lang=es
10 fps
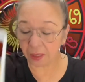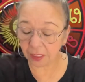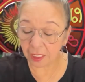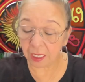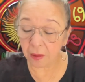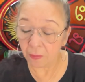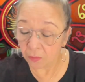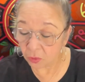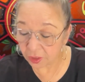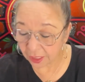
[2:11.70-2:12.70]
tiene
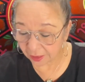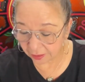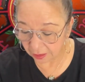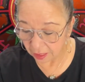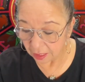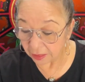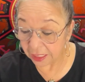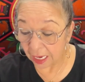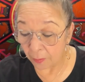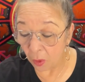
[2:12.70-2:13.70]
muchas,
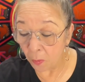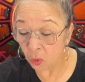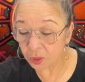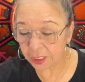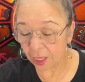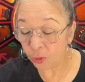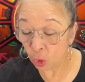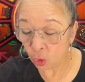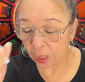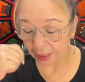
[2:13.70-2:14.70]
digamos, muchas
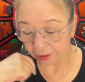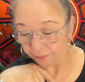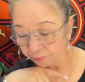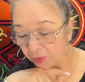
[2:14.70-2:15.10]
dudas.